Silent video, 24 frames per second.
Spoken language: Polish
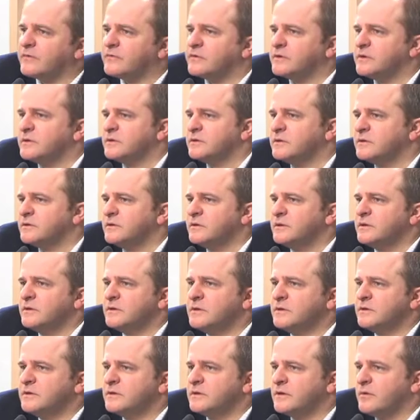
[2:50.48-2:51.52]
sprawie i
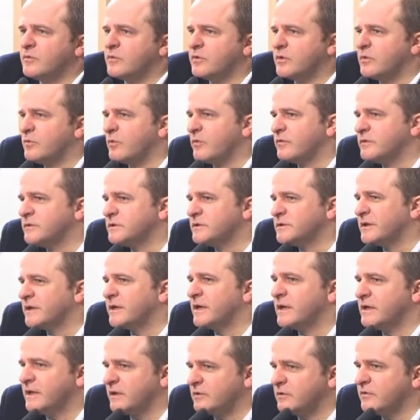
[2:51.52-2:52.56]
e, ja mogę powiedzieć
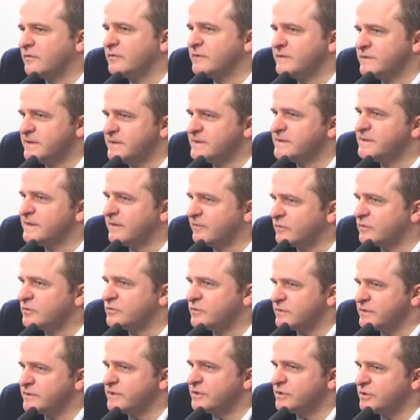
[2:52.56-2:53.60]
tak, jak ja to widzę z
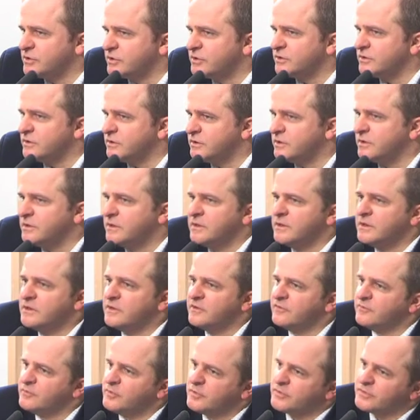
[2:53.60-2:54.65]
zewnątrz przez te trzy dni.
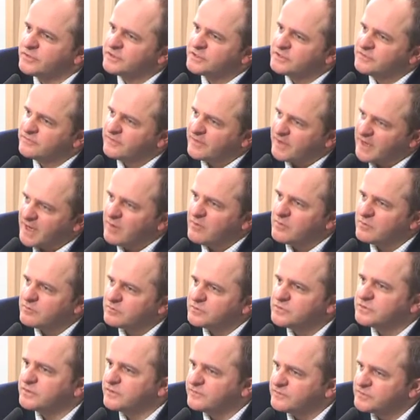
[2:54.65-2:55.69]
W piątek się
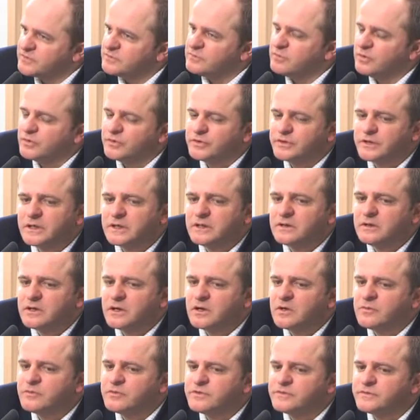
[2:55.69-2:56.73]
wahałem, czy tam w sobotę, jak,
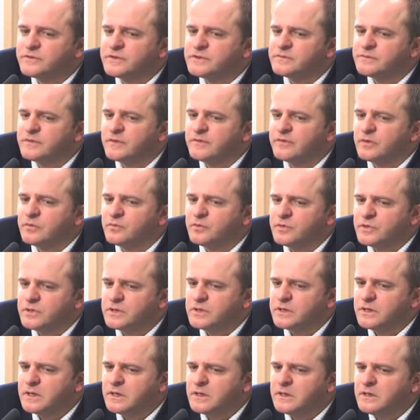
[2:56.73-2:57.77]
jaką mieć w tej sprawie
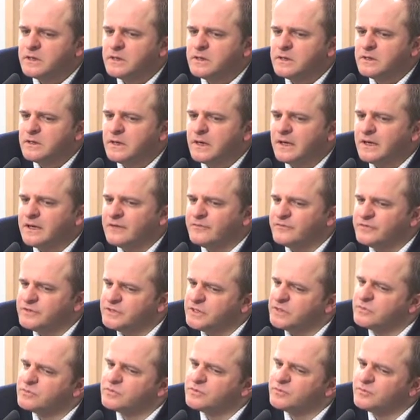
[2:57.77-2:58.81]
opinię, ale
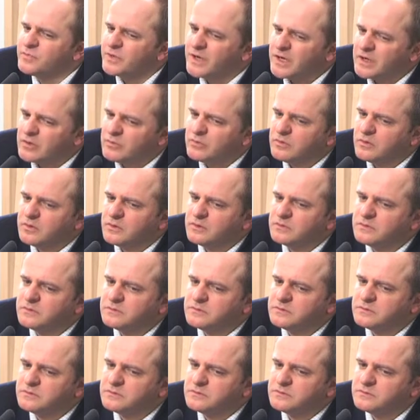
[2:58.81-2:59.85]
widziałem, że brakło
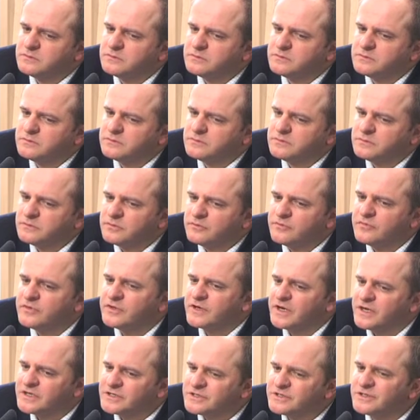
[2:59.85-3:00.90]
e, no,
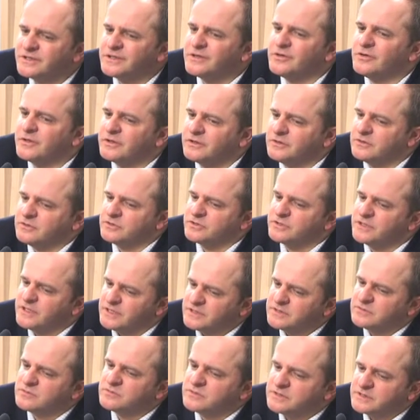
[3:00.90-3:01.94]
wyraźnego jakiegoś
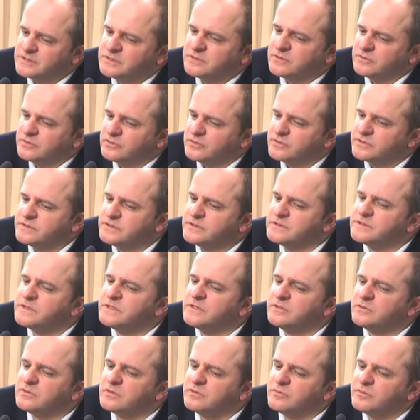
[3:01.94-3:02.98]
gestu ze strony
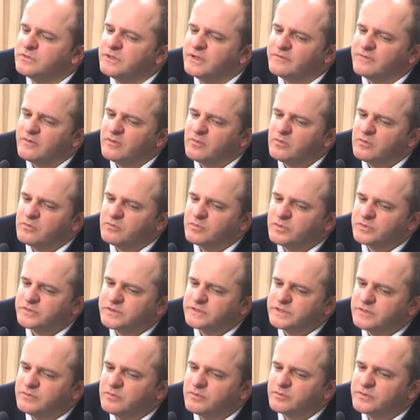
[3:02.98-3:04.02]
rosyjskiej, który by dawał
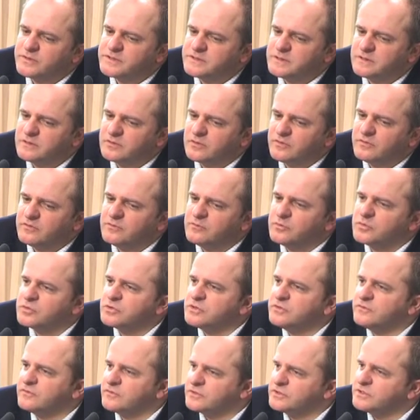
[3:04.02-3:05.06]
polskiemu prezydentowi
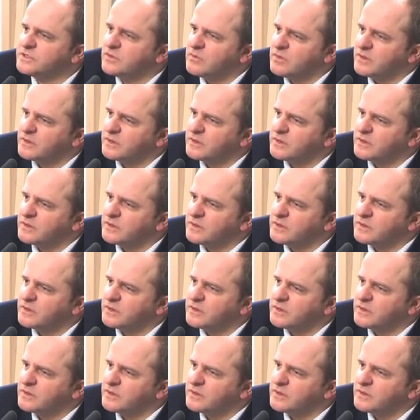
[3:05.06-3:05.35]
możliwość